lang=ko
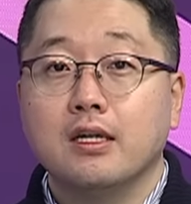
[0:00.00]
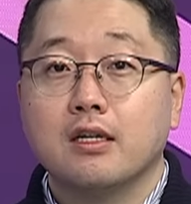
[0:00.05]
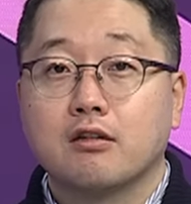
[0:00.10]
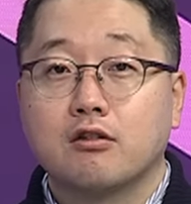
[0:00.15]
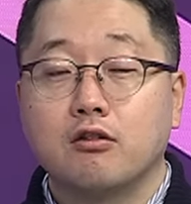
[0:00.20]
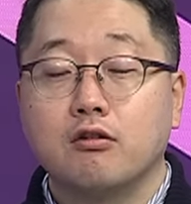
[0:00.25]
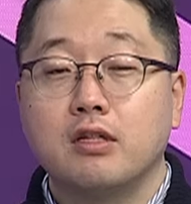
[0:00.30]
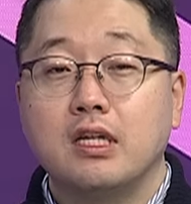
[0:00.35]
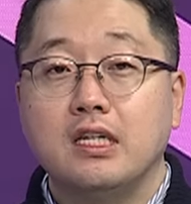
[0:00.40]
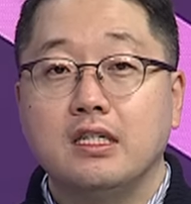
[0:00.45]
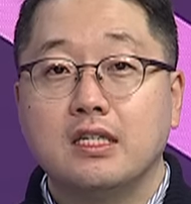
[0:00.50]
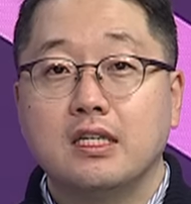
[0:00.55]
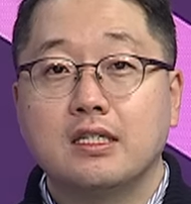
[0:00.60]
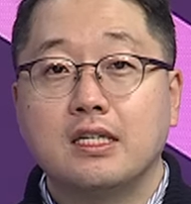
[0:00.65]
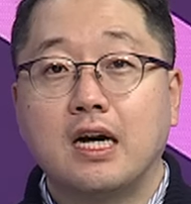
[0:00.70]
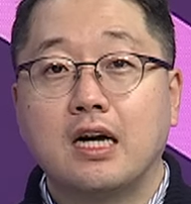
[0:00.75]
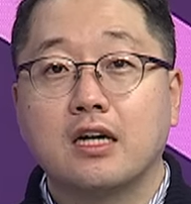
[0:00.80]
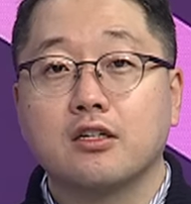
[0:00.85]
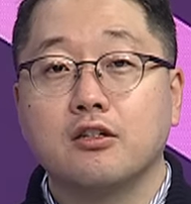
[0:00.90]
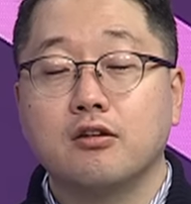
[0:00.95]
그런데 이제
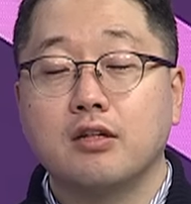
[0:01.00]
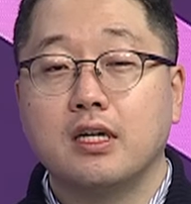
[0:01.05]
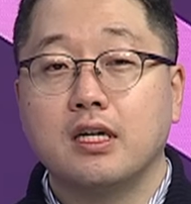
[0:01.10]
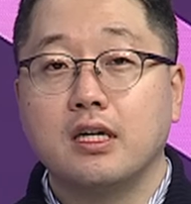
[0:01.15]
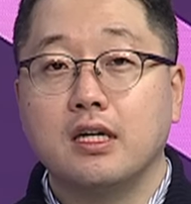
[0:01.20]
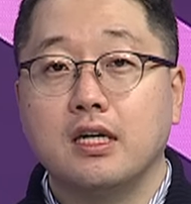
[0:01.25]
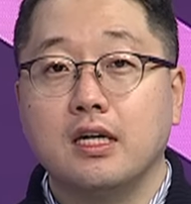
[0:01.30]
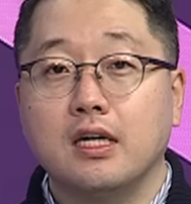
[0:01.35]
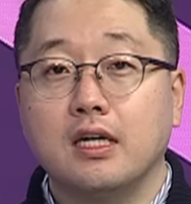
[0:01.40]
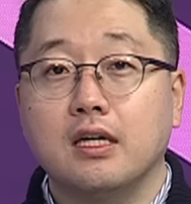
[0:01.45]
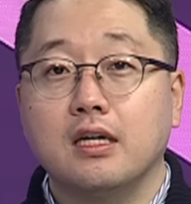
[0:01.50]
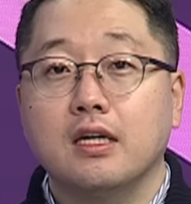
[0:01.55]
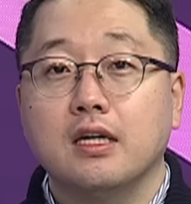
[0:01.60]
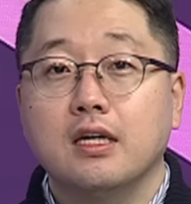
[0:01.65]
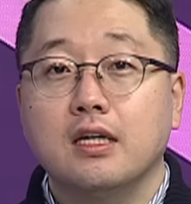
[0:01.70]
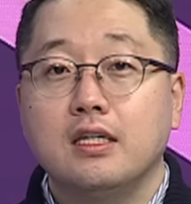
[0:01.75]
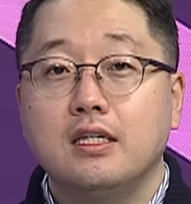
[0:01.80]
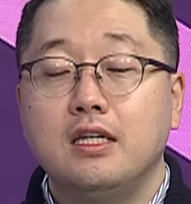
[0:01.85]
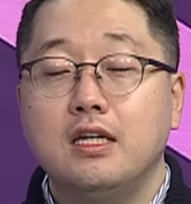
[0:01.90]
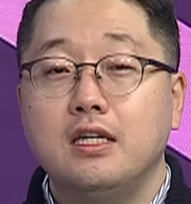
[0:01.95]
작년에
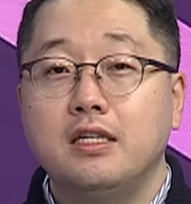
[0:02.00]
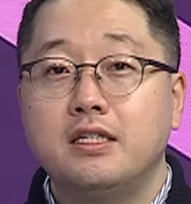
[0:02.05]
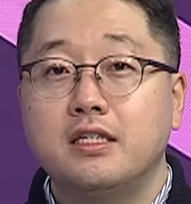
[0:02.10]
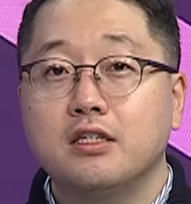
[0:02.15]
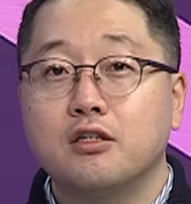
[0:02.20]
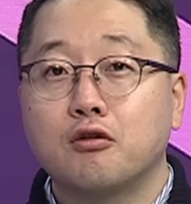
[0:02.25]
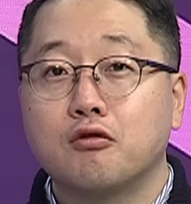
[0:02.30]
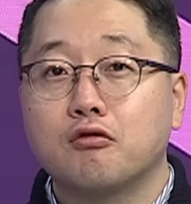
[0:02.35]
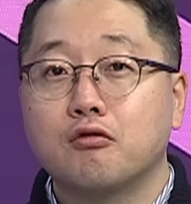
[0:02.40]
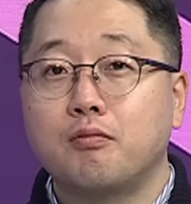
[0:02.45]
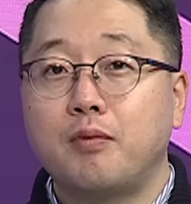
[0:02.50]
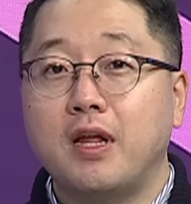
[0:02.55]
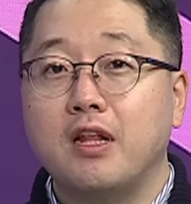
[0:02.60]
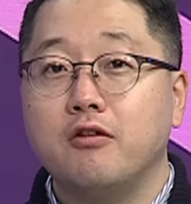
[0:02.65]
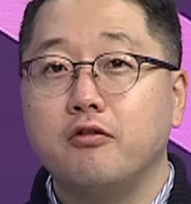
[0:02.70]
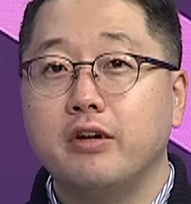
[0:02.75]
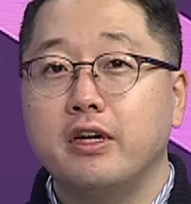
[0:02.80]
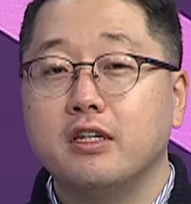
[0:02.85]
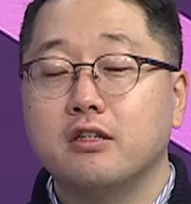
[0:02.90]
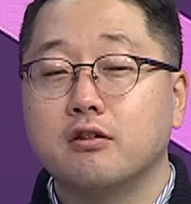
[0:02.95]
일시적으로
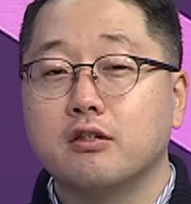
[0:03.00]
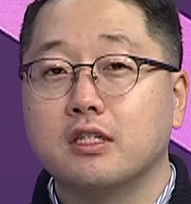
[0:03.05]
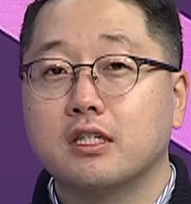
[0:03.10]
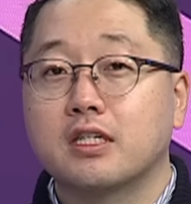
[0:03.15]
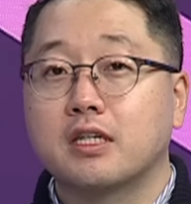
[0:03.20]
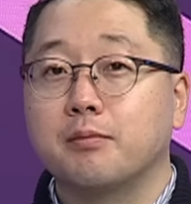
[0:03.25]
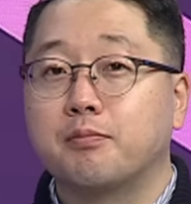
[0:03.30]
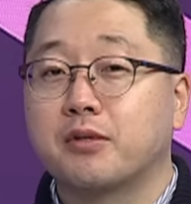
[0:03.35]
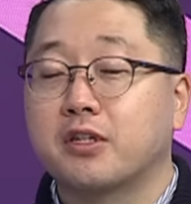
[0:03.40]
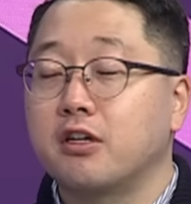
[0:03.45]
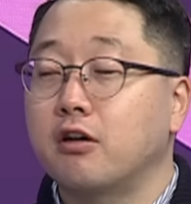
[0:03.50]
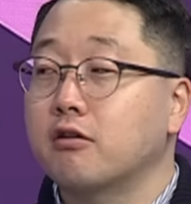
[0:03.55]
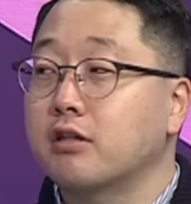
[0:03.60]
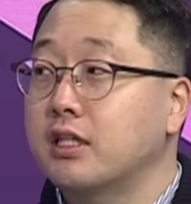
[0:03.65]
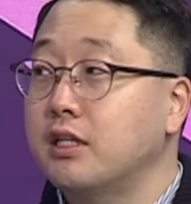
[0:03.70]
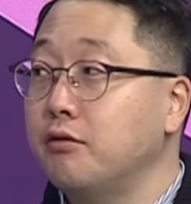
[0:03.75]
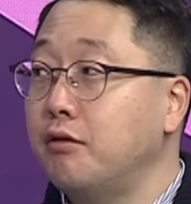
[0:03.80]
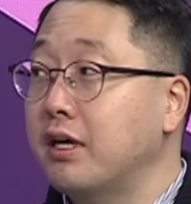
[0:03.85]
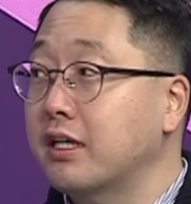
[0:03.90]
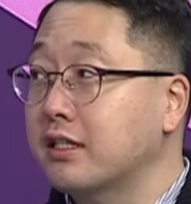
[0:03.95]
밸류에이션이
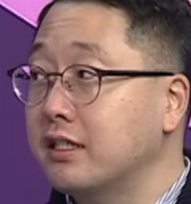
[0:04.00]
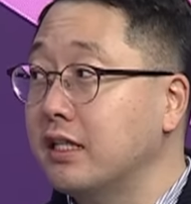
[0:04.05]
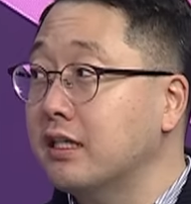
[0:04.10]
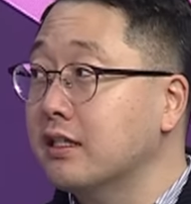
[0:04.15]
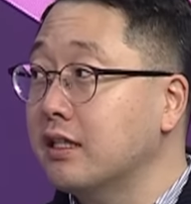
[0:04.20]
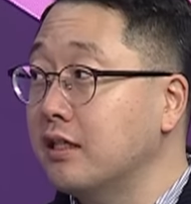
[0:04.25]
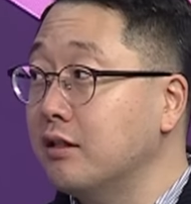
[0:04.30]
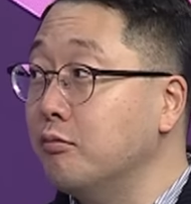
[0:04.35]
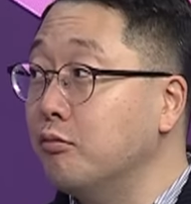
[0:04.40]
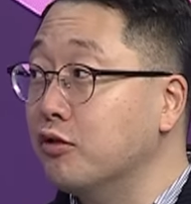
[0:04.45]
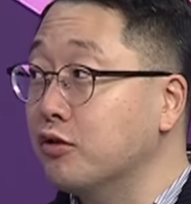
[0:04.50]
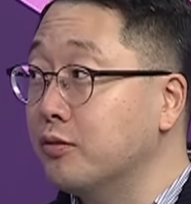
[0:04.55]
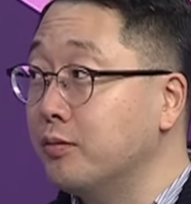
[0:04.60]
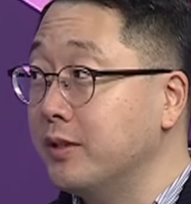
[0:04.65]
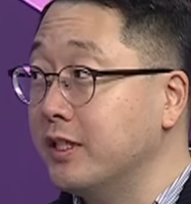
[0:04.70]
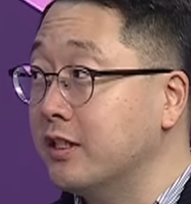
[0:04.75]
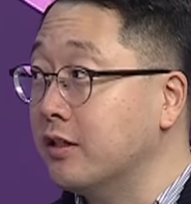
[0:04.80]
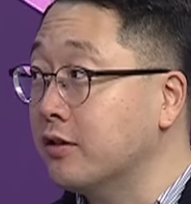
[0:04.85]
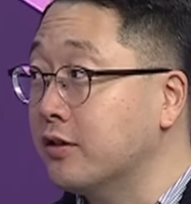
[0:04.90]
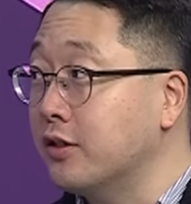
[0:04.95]
급격히 확장되는 모습이
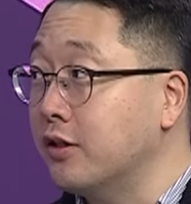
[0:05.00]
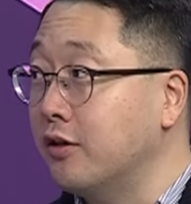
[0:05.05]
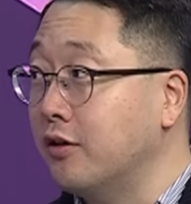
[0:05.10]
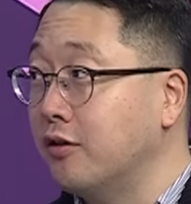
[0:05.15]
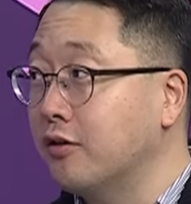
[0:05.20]
있었어요.